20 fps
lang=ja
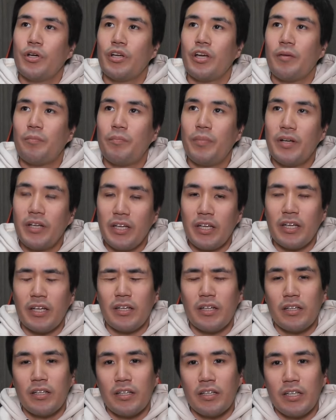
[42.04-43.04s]
やっぱ
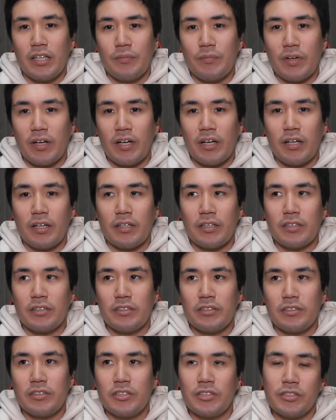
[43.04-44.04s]
り今
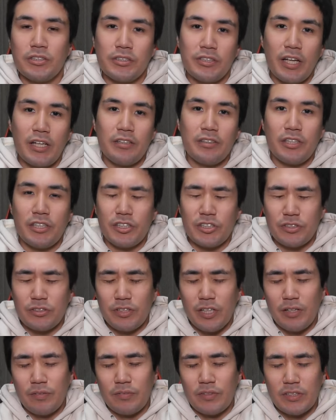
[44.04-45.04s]
10年、20
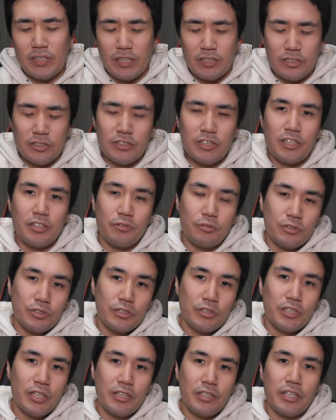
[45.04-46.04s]
年、30年、
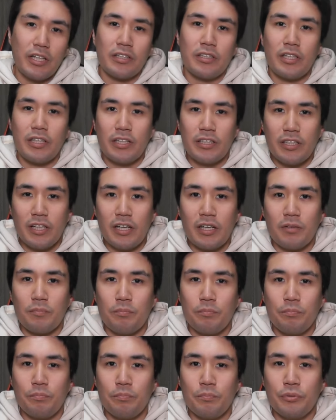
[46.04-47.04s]
40年ってやってきた
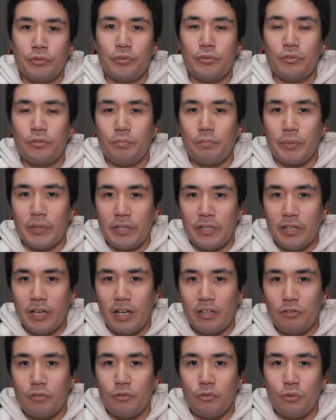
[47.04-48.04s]
プロの
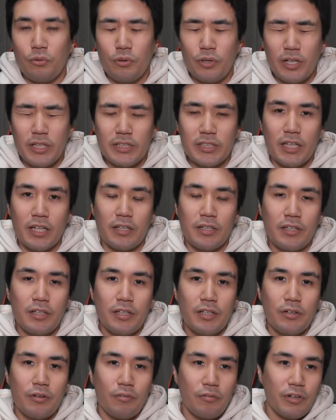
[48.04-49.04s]
ベテランの農家さん、
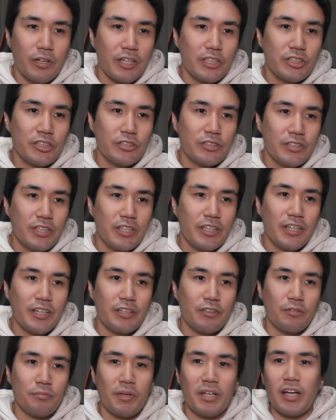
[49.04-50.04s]
俺が10年だ
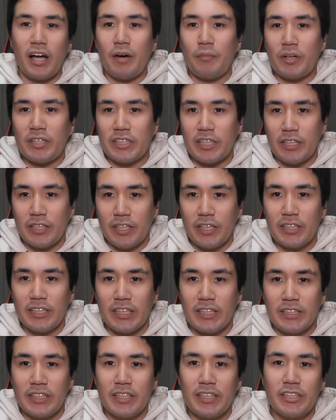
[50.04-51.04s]
けどまだアマちゃんで
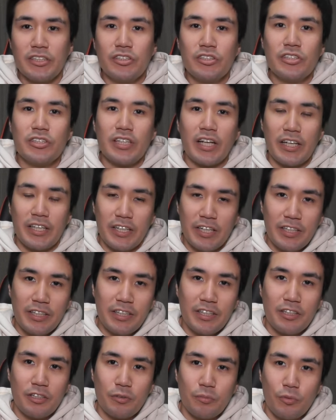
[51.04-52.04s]
全然技術足りないん
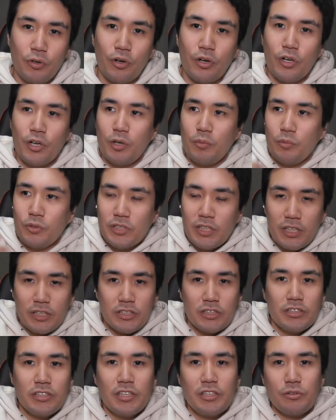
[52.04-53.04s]
だけども、もう
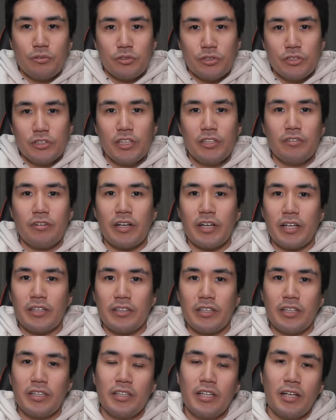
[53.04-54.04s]
30年、40年とかやっ
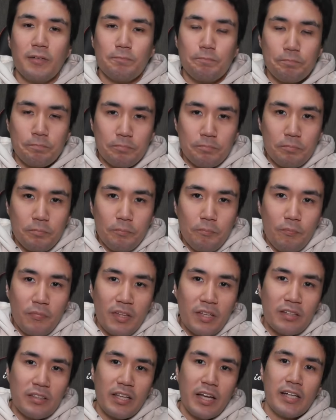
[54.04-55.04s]
てきた
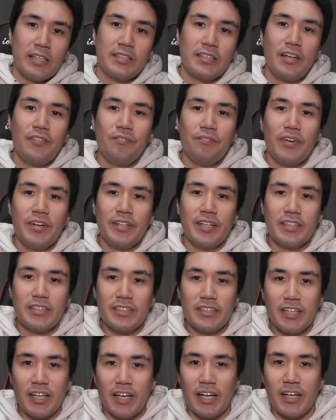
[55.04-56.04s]
大先輩た
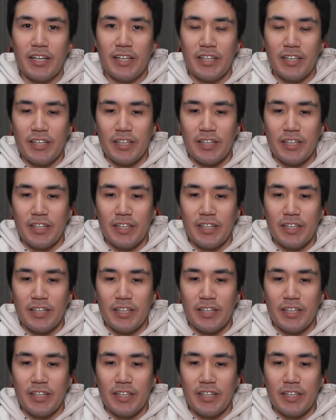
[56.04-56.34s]
ちが、